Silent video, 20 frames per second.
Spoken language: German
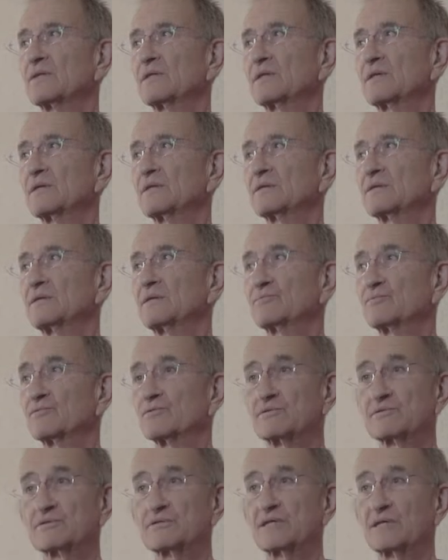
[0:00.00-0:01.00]
dann gibt
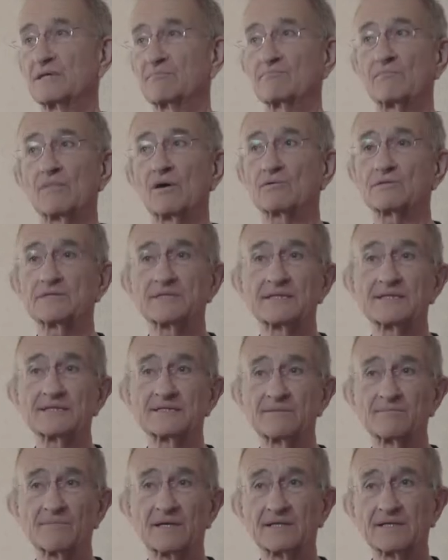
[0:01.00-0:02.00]
es eben auch Dinge,
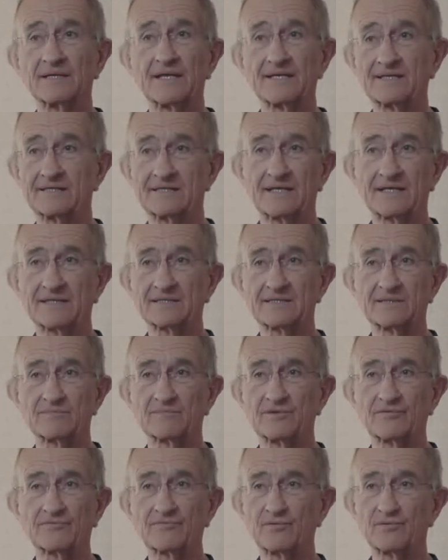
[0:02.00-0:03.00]
die man entdeckt, die
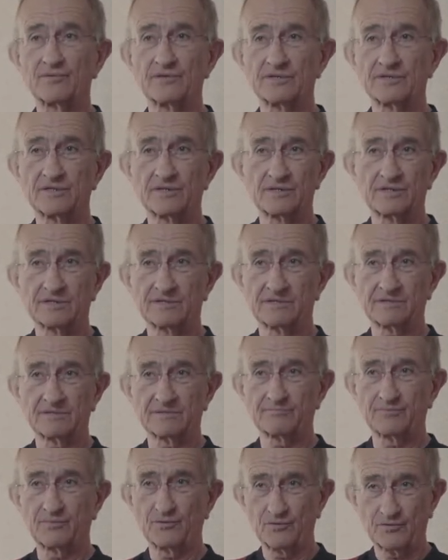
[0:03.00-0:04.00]
man früher nicht
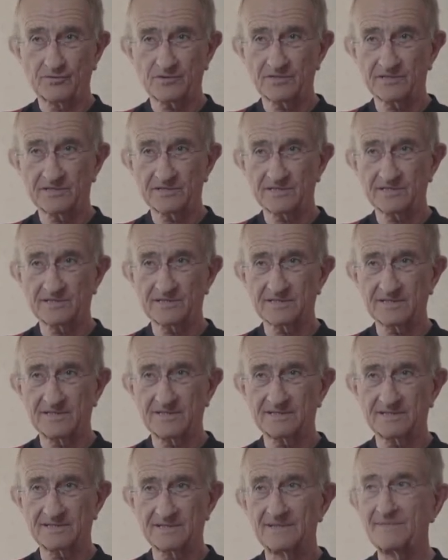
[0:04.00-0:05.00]
berücksichtigt
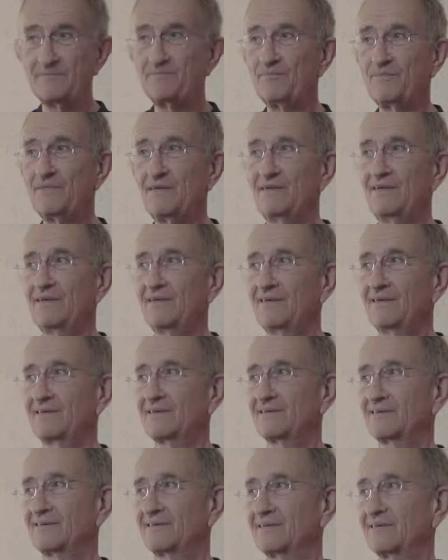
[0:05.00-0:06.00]
hat.
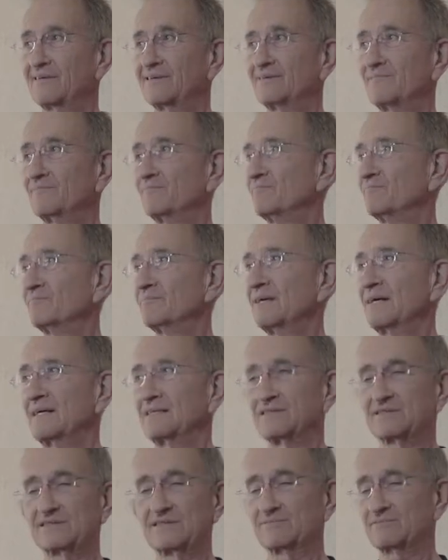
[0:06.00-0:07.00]
Ähm,
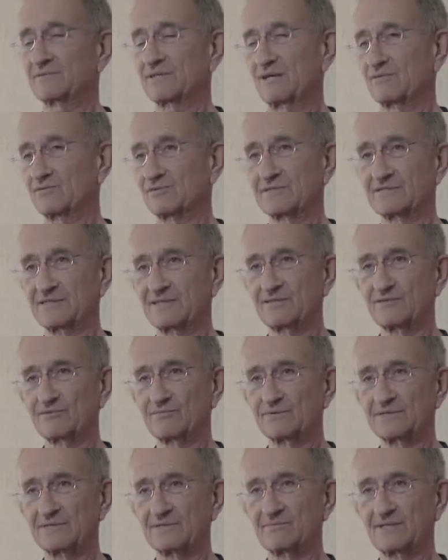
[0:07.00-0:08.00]
also es gibt tausend Dinge,
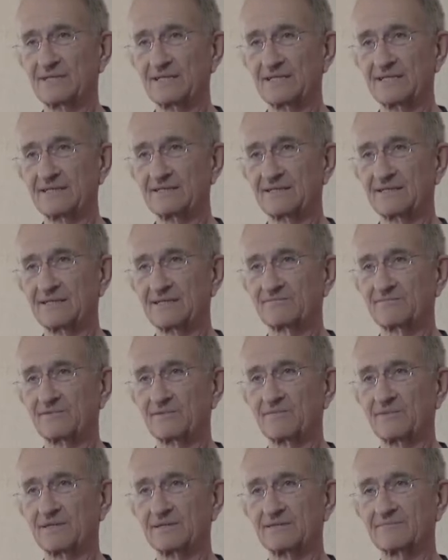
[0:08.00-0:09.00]
über die man reden kann,
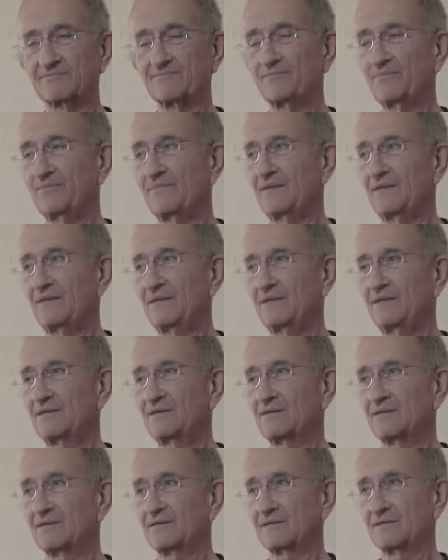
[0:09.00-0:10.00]
wenn man
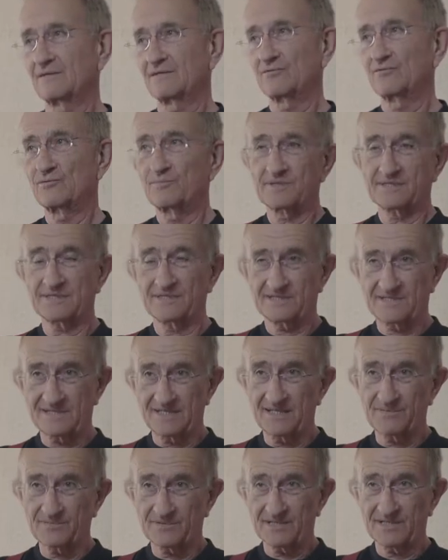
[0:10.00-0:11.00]
äh, über sich
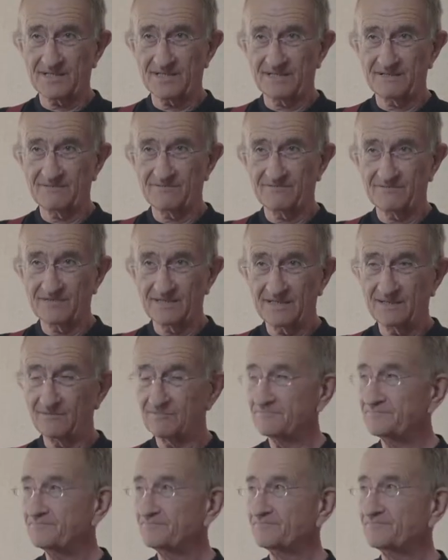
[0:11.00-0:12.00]
selbst reden
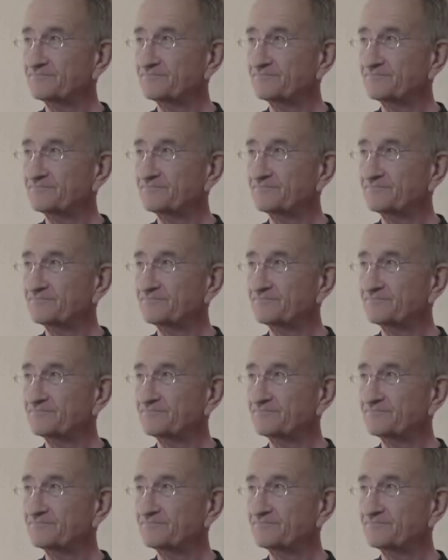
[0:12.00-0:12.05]
will